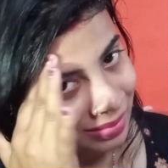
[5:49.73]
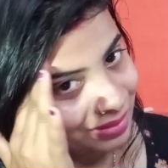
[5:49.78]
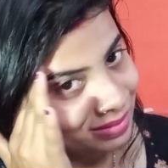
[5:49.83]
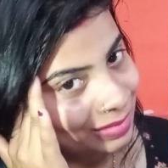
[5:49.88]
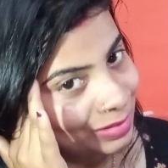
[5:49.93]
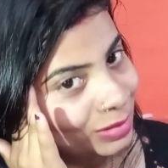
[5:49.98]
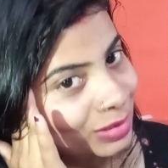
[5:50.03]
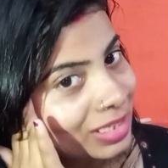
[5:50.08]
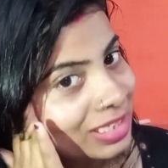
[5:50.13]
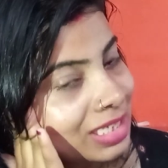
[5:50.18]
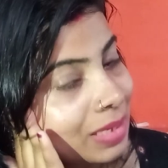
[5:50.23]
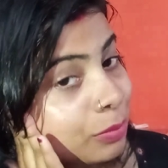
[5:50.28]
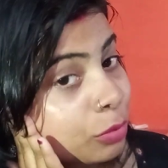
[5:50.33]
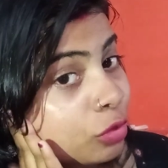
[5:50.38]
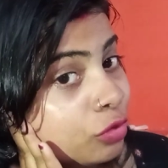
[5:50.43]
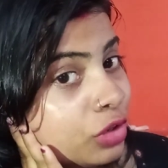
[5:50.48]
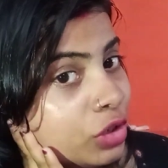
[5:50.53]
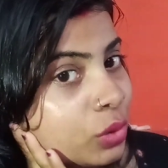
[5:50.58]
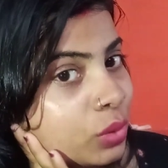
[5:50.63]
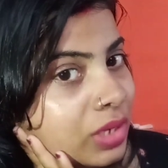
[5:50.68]
तो गाइज आपको
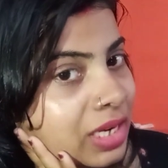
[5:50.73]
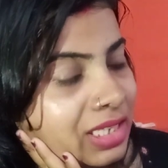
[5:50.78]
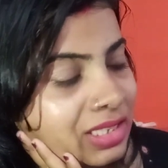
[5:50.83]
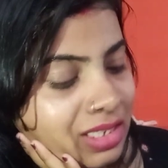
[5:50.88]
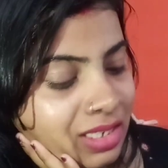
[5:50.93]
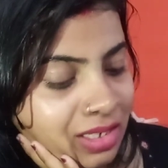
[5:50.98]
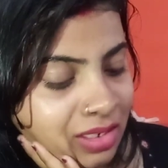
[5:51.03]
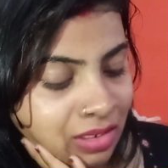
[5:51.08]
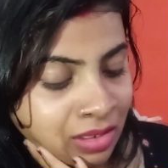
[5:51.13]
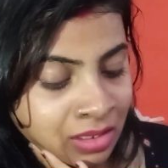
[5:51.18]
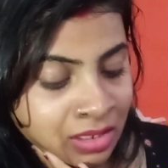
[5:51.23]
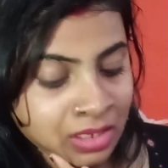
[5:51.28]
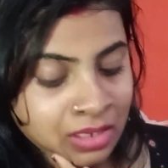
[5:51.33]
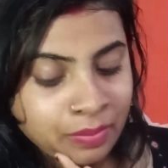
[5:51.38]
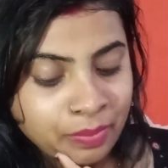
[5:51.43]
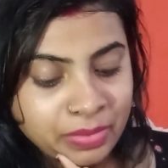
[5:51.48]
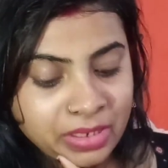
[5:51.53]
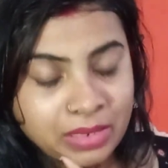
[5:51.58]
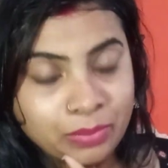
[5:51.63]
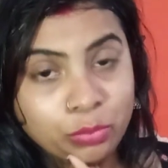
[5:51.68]
वीडियो कैसा लगा
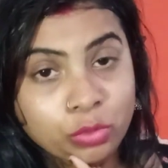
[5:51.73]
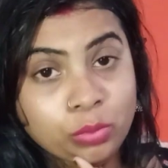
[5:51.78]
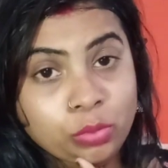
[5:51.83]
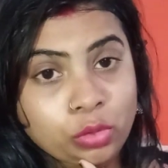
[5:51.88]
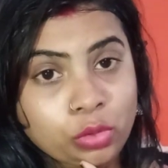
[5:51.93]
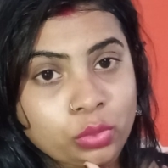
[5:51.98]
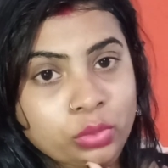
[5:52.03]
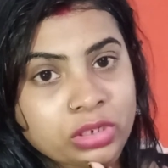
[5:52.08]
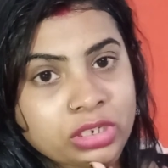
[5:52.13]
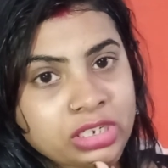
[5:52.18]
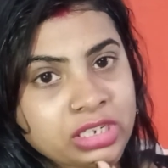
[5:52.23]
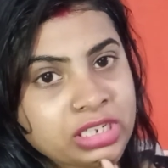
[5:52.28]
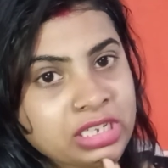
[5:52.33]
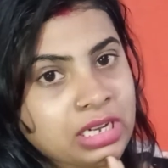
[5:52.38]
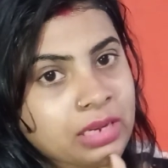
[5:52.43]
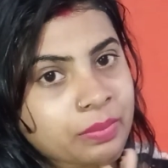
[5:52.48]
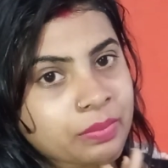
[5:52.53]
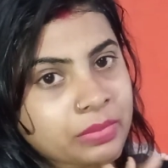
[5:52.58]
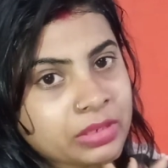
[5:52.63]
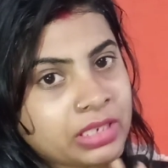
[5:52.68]
मैं आपको बोलूँगी कि
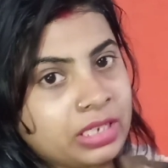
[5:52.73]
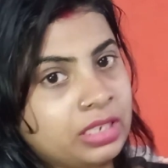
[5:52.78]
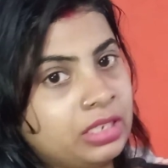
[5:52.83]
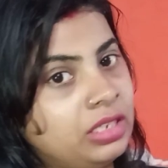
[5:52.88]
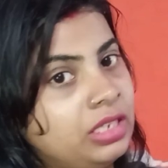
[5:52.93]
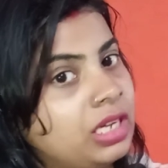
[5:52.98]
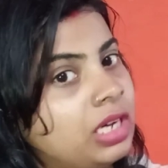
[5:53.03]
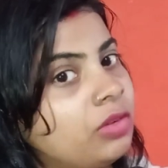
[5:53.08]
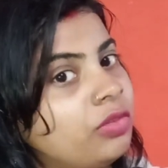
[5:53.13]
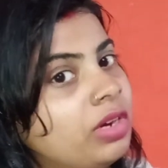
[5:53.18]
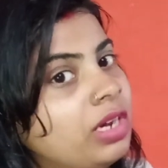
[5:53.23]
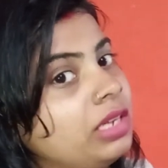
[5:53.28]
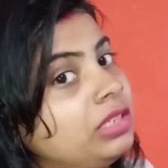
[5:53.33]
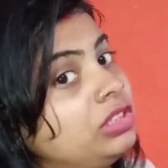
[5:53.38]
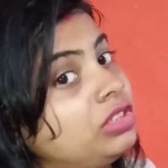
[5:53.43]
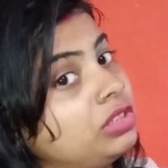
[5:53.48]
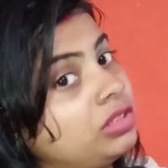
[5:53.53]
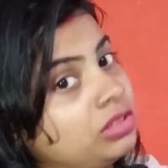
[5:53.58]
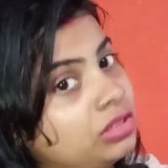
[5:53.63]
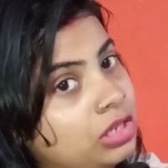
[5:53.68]
आप ये डी
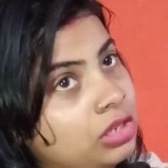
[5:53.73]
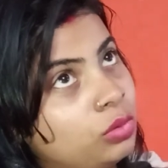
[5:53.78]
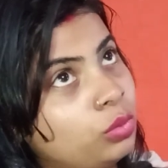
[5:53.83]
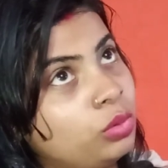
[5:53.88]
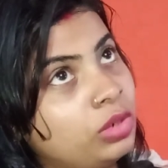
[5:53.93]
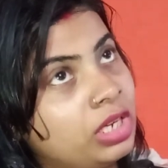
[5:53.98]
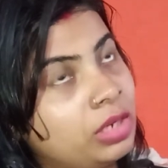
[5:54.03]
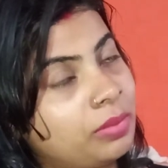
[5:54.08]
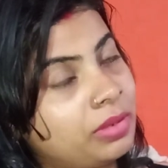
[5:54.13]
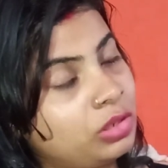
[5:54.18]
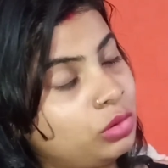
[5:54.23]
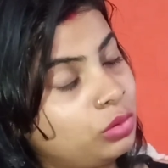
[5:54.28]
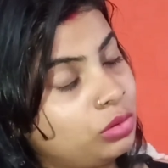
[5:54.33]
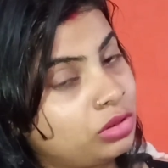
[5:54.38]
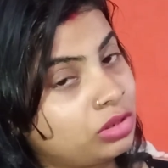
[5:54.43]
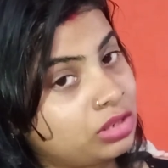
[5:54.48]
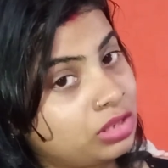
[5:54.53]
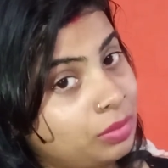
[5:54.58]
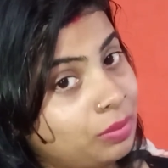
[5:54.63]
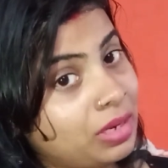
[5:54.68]
ज़रूर एक बार
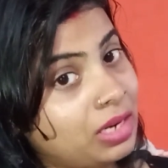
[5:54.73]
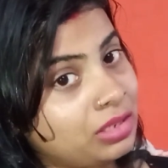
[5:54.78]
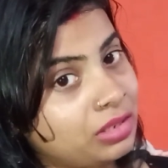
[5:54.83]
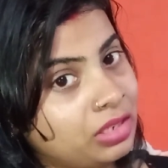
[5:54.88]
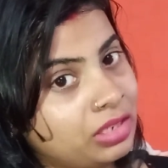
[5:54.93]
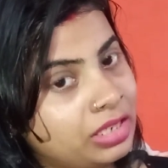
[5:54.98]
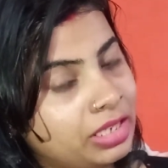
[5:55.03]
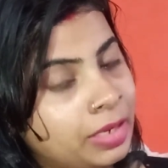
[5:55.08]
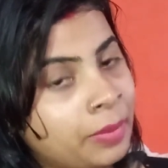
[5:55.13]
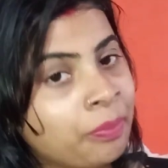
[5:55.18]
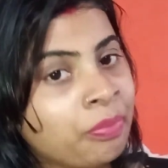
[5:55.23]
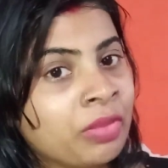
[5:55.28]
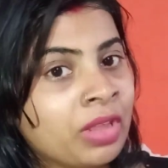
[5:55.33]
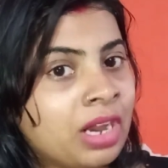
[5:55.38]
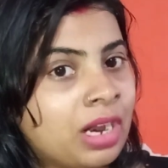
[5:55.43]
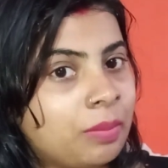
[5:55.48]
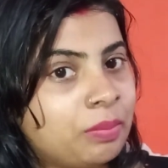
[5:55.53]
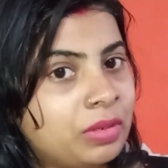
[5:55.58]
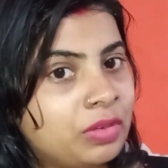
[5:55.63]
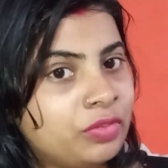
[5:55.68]
इस्तेमाल करिए
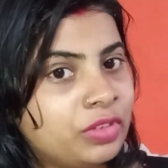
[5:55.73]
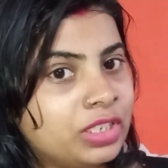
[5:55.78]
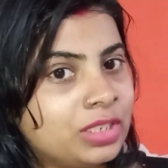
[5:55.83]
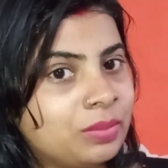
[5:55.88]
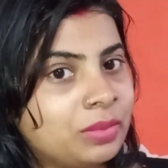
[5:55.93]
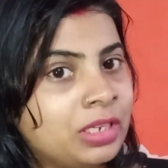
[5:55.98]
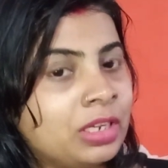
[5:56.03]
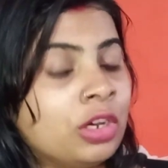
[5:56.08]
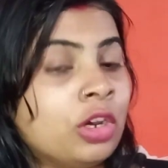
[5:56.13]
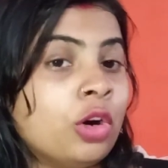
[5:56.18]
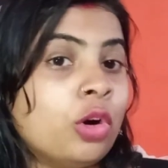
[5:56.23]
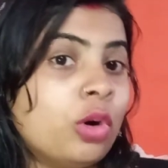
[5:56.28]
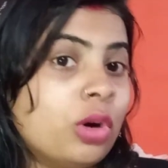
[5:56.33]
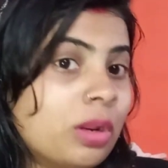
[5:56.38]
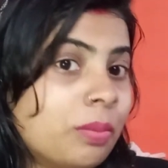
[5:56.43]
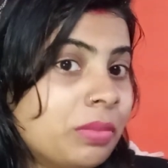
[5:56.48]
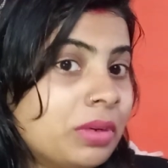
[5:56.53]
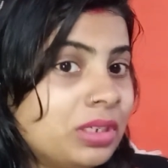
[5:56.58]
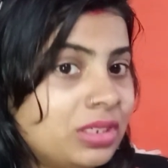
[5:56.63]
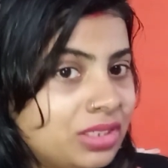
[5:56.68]
अपने फेस पे और
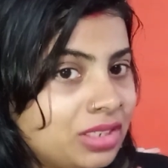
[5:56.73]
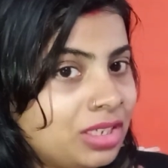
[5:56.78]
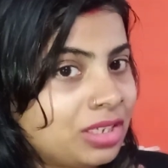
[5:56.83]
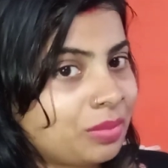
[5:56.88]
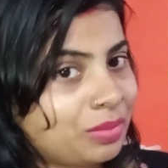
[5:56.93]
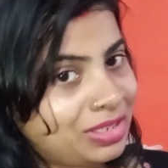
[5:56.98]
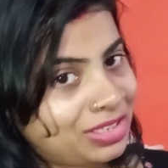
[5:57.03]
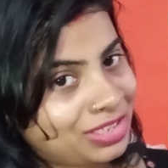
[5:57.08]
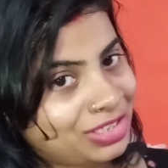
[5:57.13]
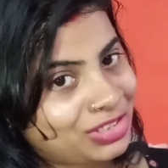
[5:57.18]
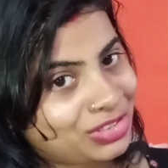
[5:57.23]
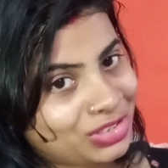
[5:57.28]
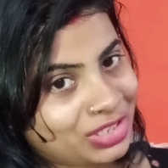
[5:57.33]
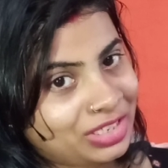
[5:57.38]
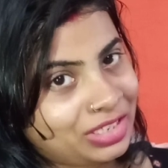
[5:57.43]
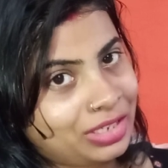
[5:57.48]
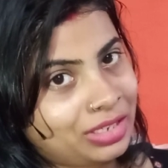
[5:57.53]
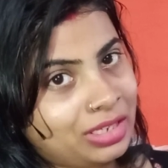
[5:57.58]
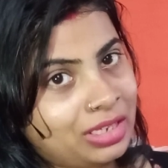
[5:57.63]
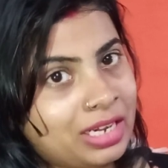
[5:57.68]
अपना रिजल्ट मेरे साथ शेयर
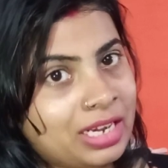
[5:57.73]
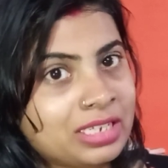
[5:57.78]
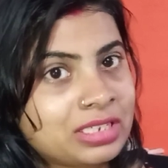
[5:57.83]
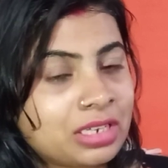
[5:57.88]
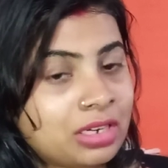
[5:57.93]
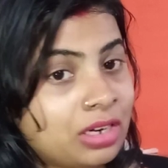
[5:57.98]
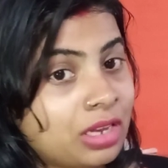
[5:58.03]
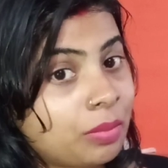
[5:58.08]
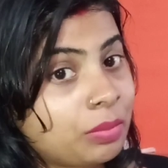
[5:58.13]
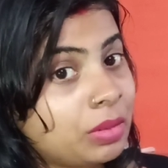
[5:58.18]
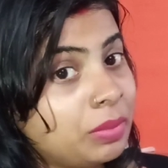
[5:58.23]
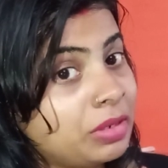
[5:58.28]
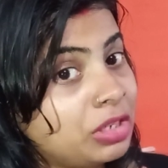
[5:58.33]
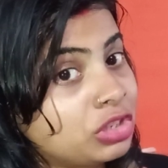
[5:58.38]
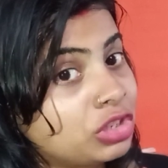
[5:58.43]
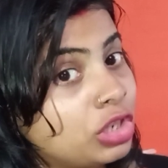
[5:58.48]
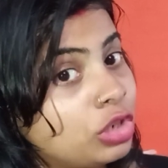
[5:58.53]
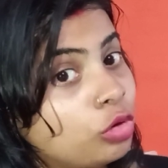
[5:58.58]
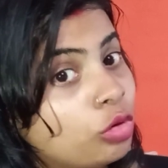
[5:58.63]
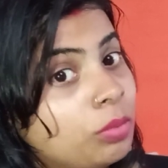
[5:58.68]
करिए गाइज अगर आपने मेरे
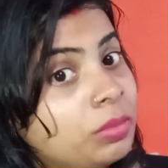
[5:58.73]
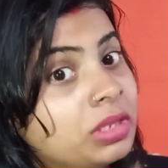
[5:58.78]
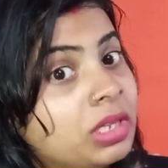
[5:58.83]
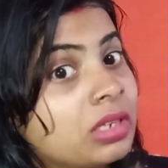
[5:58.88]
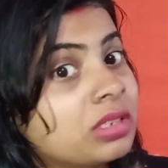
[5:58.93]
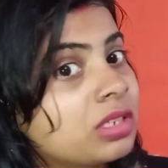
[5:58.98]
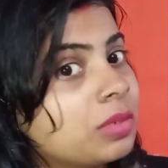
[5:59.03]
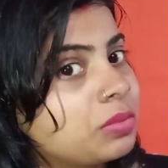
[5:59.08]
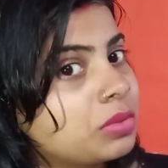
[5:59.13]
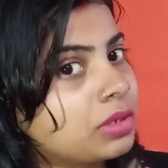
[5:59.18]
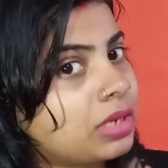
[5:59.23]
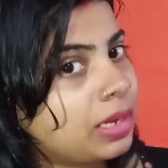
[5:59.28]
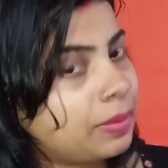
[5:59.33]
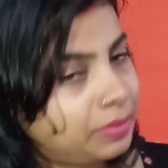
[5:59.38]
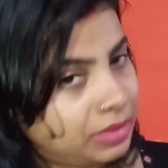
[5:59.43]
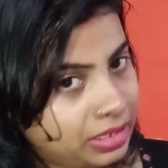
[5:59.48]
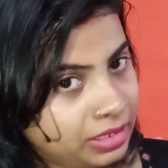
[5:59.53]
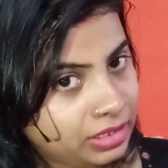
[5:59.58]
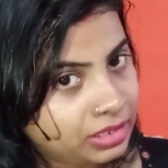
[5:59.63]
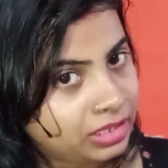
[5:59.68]
चैनल को अभी तक सब्सक्राइब
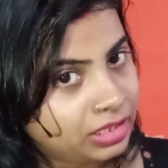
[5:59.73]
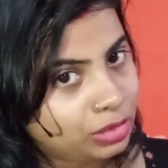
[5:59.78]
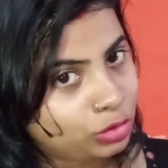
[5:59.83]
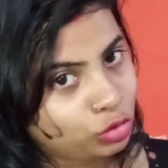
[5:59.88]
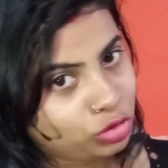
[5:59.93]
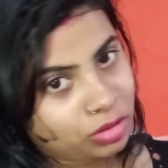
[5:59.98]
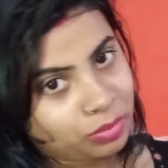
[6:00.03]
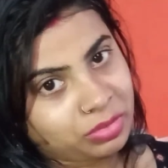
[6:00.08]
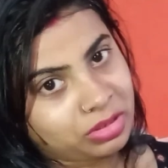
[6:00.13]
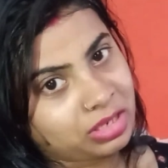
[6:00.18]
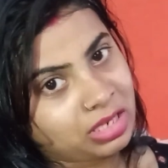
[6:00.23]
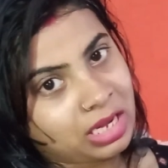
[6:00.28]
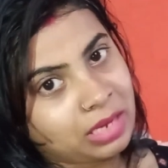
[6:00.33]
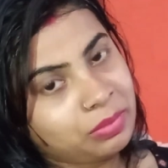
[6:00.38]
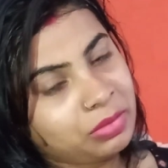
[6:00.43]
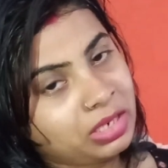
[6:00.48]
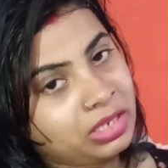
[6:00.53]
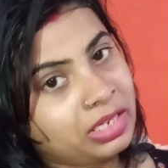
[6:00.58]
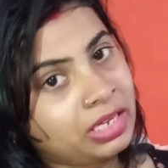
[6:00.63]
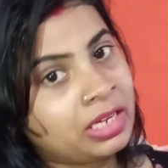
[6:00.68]
नहीं किया तो सब्सक्राइब
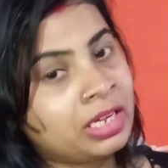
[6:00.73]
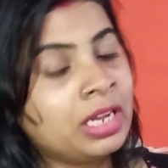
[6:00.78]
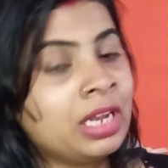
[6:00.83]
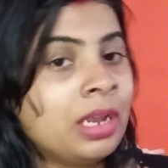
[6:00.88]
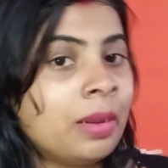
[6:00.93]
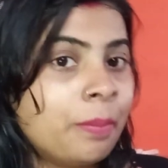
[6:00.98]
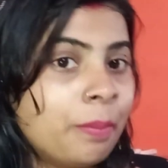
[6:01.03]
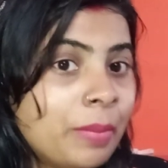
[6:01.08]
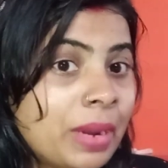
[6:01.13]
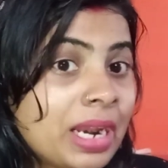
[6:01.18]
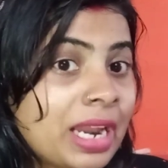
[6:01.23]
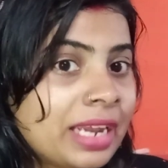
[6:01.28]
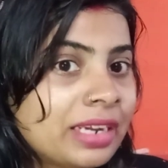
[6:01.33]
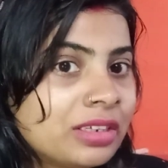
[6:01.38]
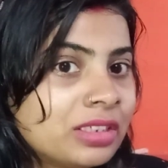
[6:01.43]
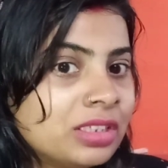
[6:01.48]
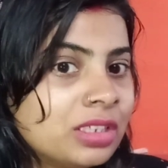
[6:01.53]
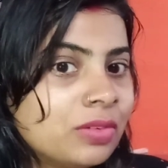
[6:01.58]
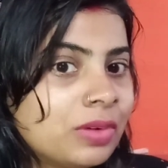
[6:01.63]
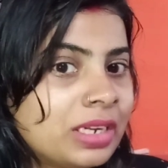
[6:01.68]
करिए बेल
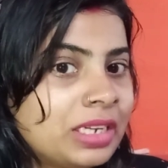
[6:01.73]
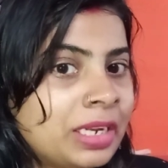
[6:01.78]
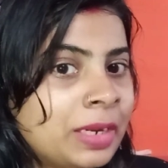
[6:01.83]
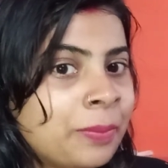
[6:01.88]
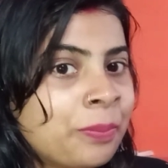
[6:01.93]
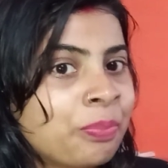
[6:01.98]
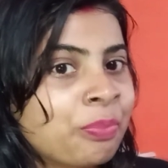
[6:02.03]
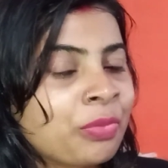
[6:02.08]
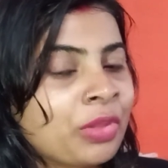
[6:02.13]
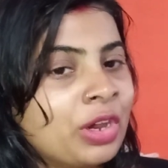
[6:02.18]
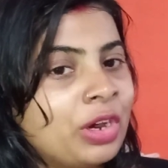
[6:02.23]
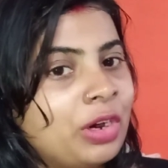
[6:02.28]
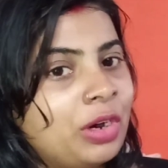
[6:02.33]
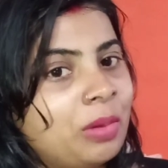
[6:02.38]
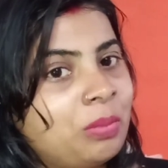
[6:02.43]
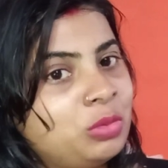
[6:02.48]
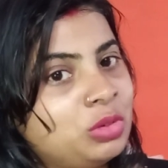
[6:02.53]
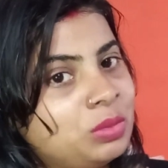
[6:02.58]
आइकन दबाइए और